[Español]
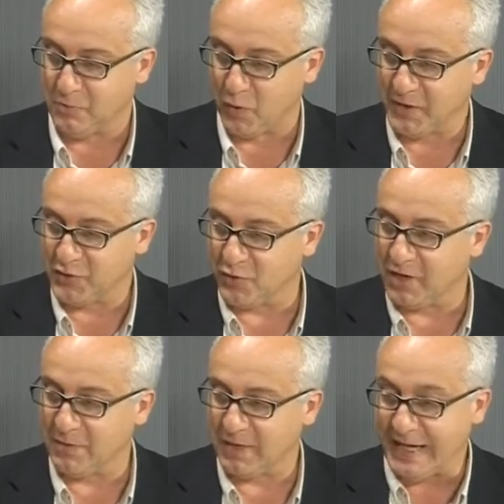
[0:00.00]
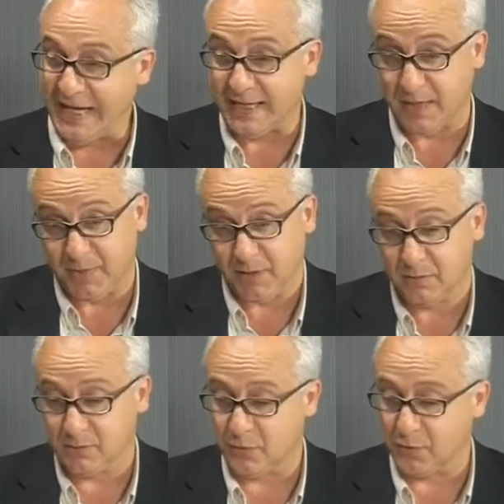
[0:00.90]
momento clave y
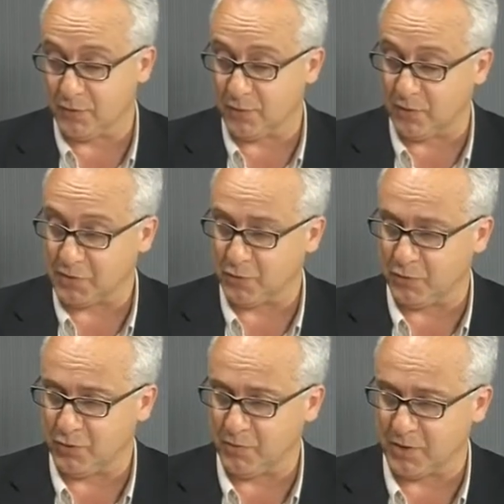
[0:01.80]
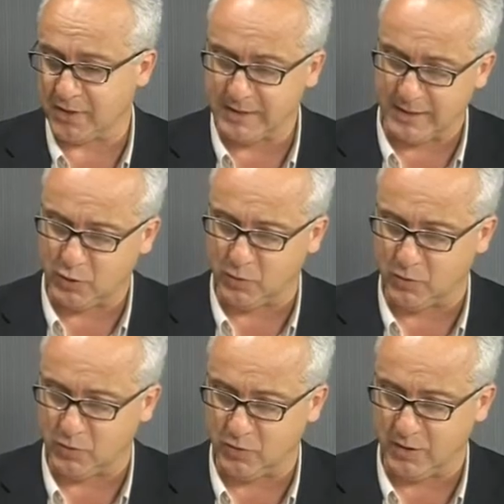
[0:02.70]
también otro asunto importante
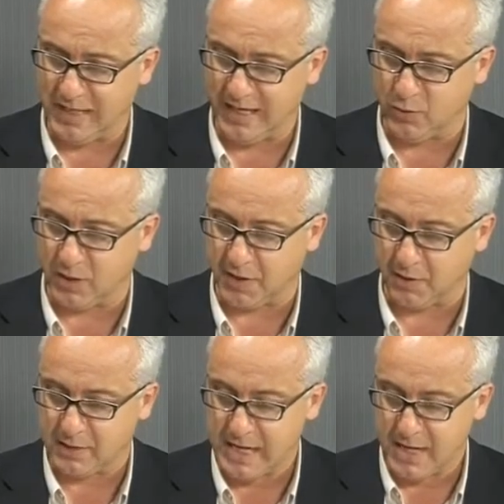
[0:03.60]
como la educación.